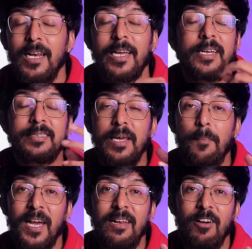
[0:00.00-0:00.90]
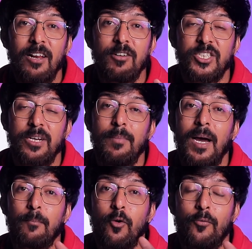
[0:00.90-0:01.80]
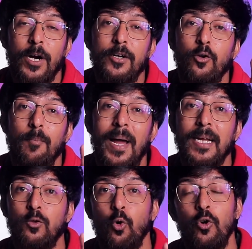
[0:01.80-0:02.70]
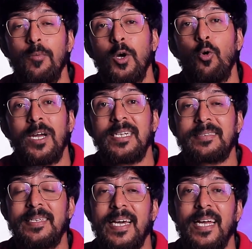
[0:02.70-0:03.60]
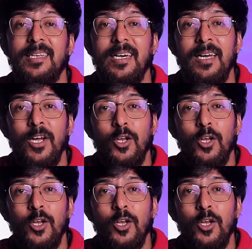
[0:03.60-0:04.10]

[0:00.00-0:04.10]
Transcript: लेकिन इसके पहले वाले वर्जन में आपको फ्रंट और बैक दोनों में ओ दिया गया था